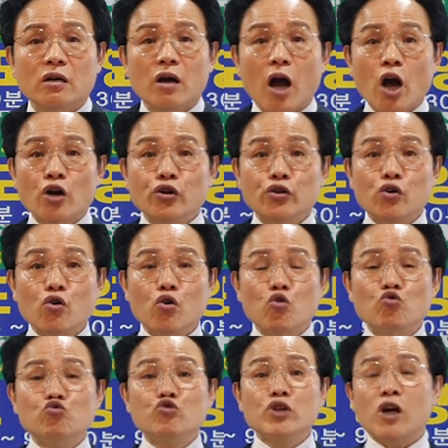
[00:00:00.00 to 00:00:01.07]
안 그래요?
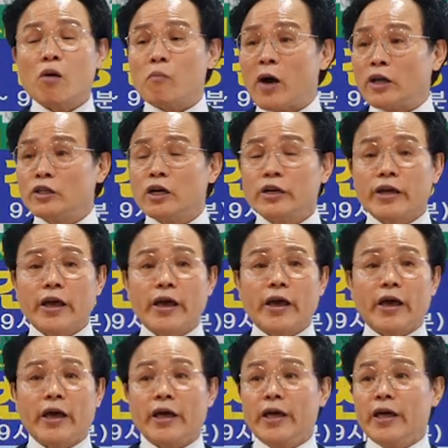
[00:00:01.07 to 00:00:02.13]
우리가
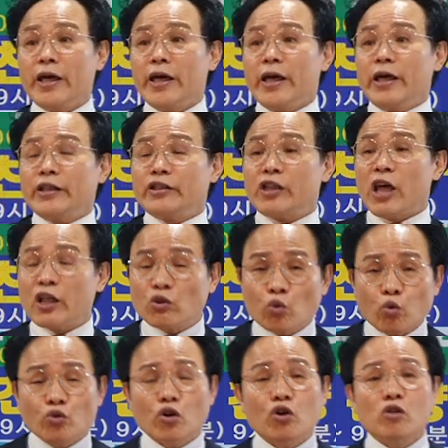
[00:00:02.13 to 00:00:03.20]
만약에
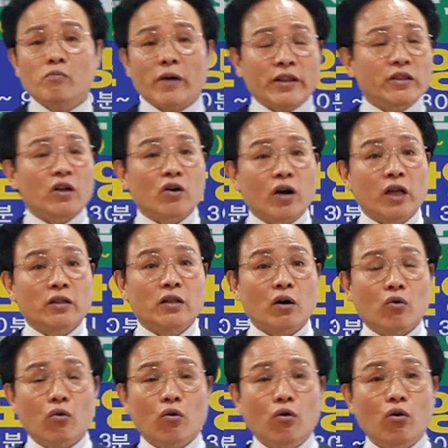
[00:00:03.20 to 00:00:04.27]
대통령을 만나러
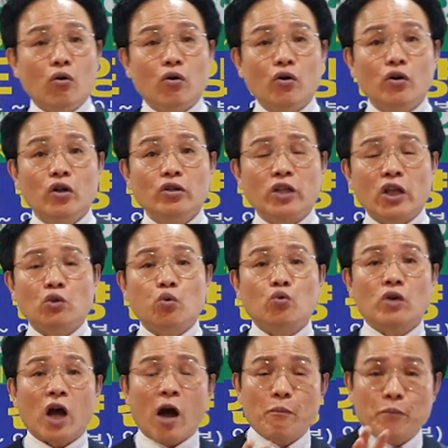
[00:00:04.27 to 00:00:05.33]
간다고
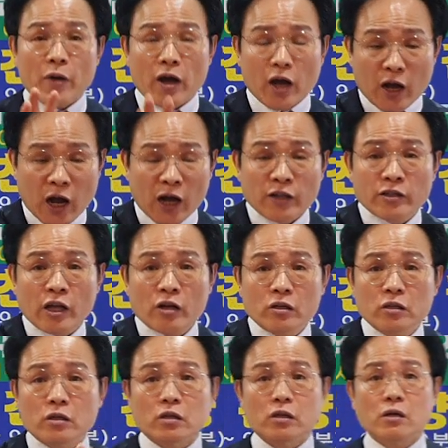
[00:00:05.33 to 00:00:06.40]
대통령 앞에 갈 때는
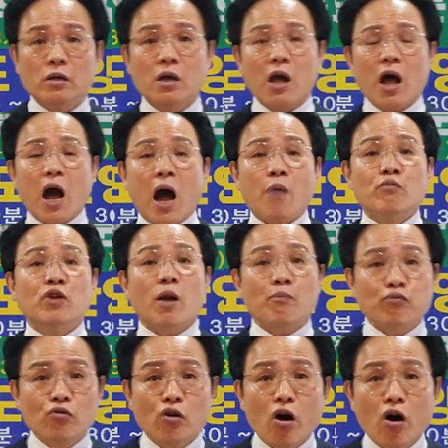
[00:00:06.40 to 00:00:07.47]
아무나
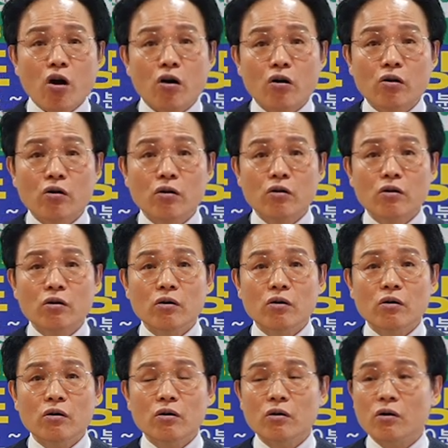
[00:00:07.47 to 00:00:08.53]
불러?
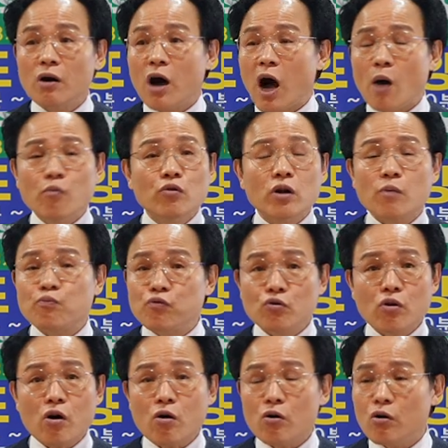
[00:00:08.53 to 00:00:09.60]
아무나
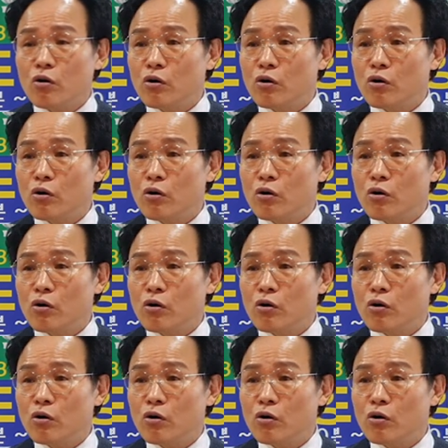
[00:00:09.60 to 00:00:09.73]
불러?